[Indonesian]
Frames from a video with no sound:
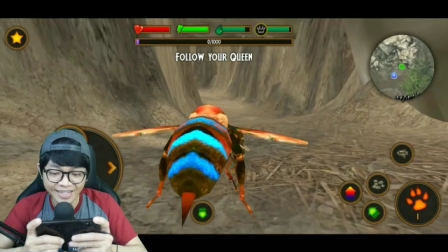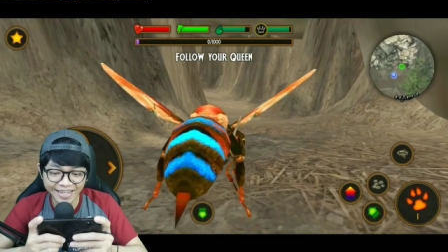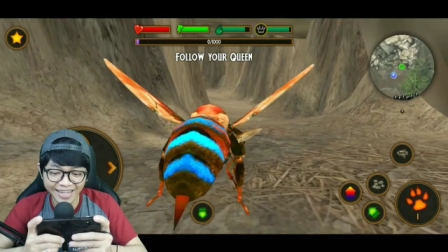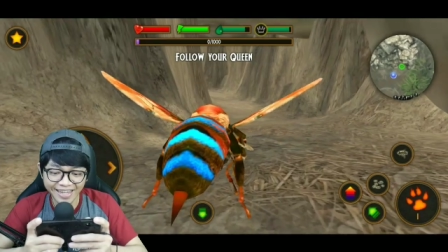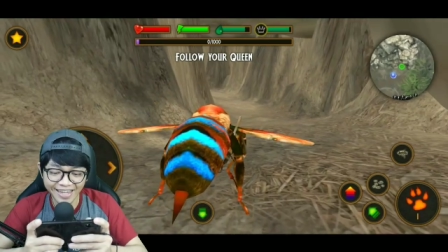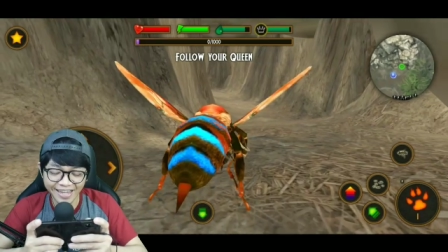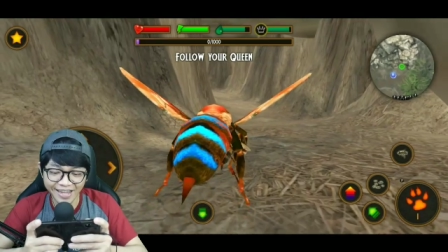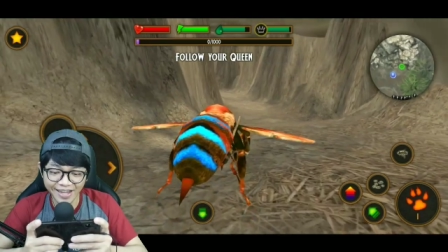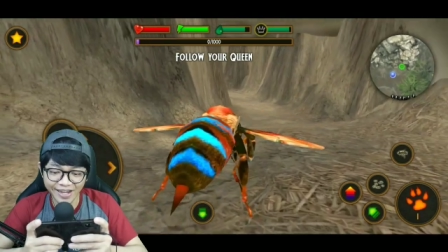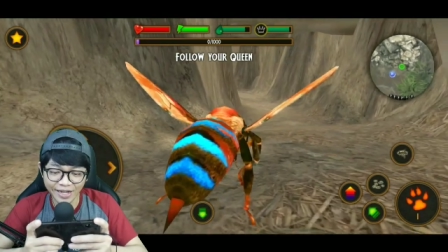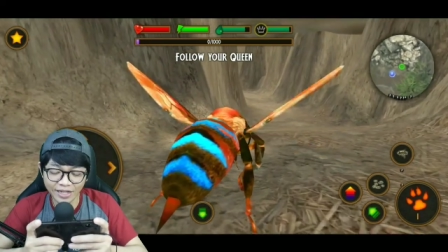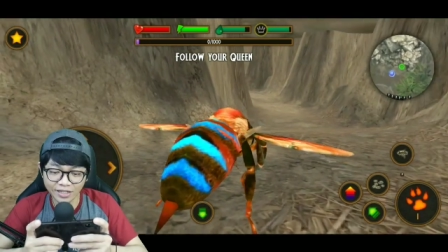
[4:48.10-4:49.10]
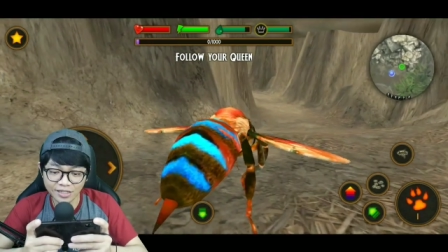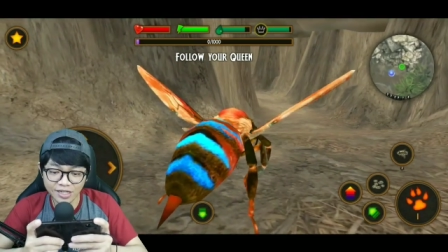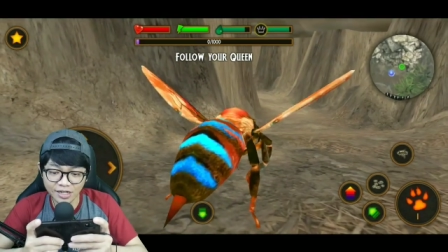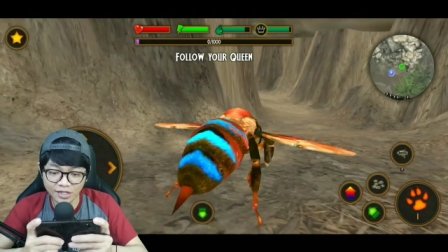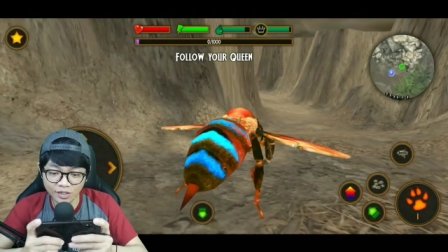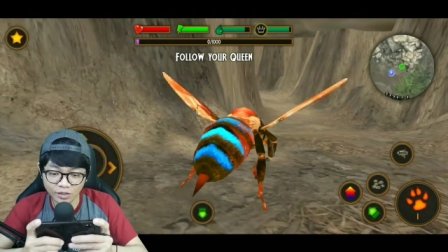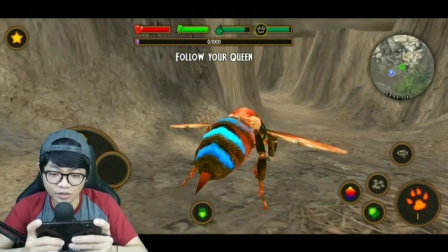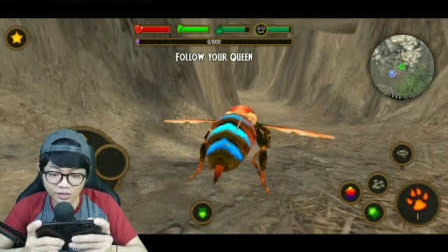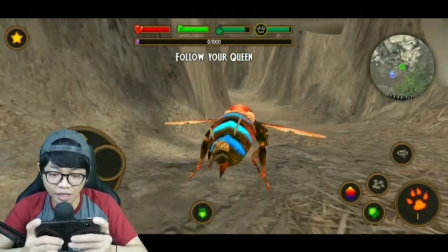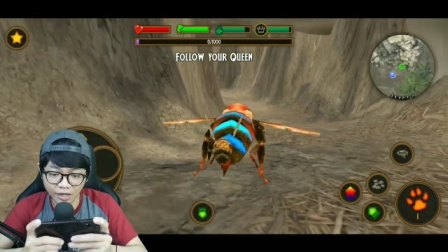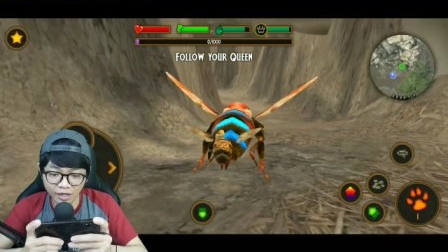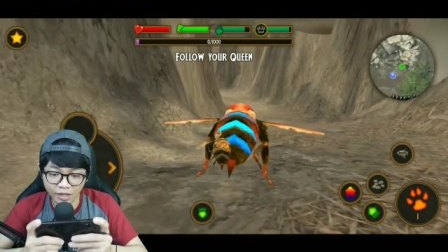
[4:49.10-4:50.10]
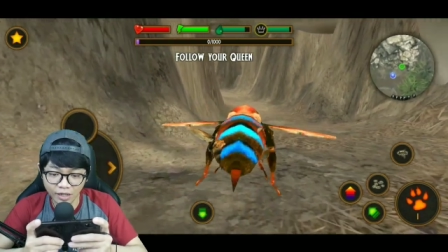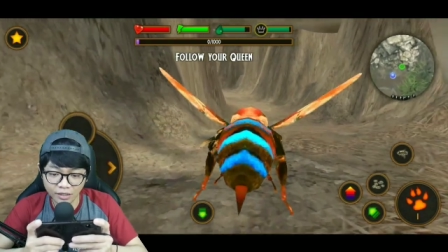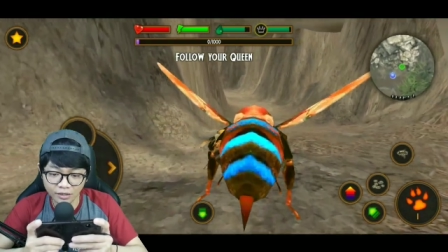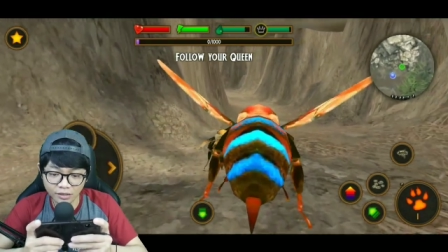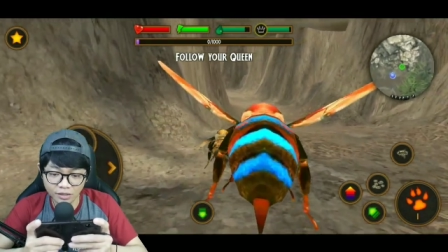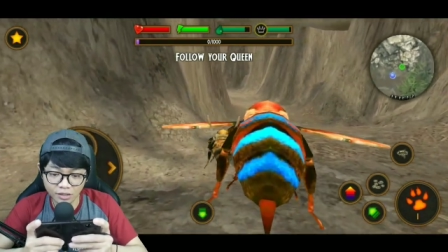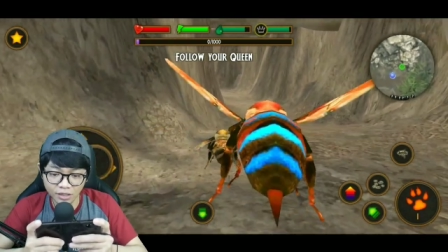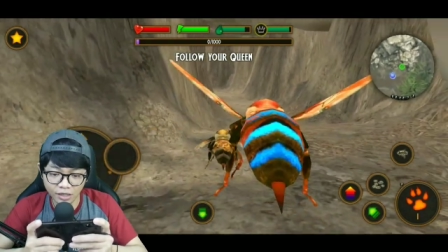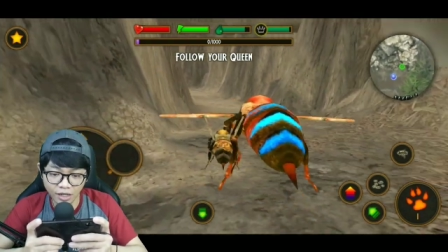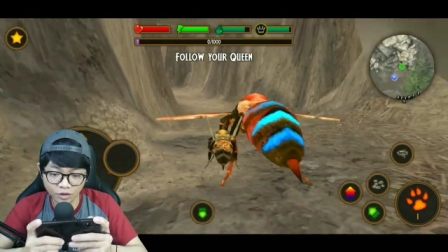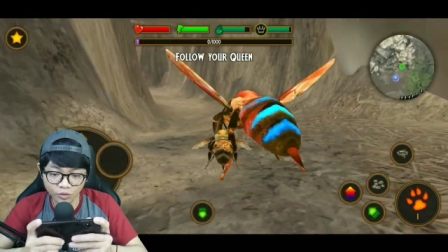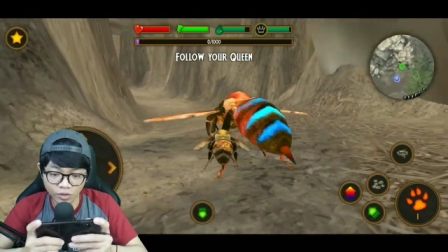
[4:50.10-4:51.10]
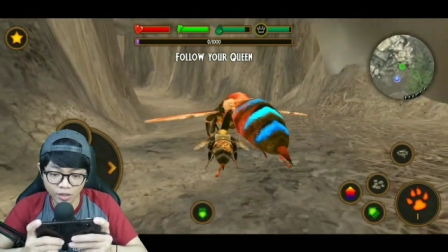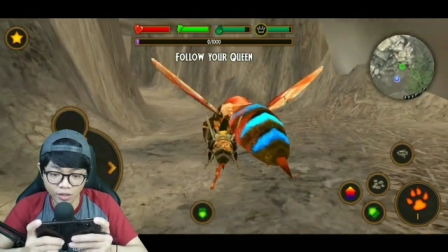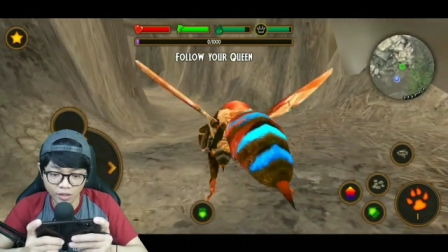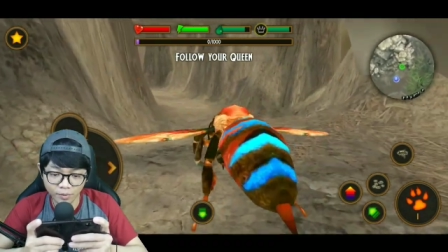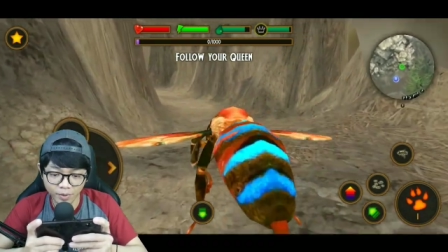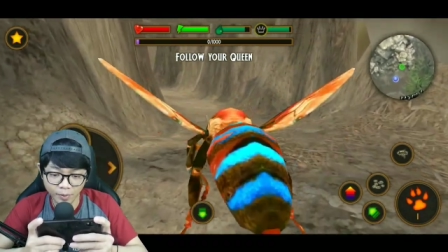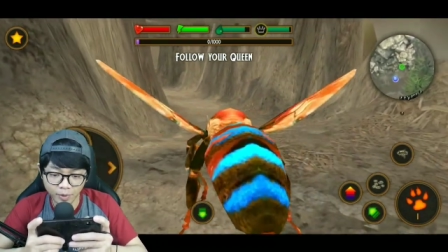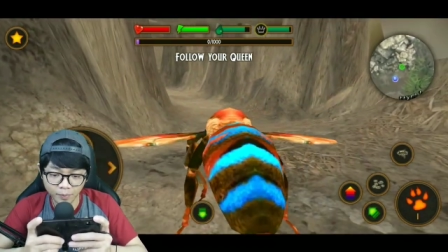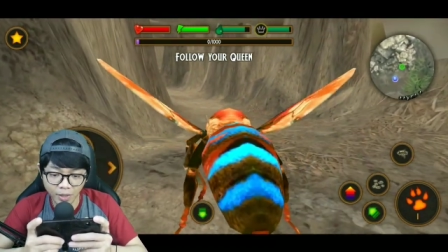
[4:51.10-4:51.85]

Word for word: Yeay, kita jadi seakan-akan kita jadi ratunya ya teman-teman.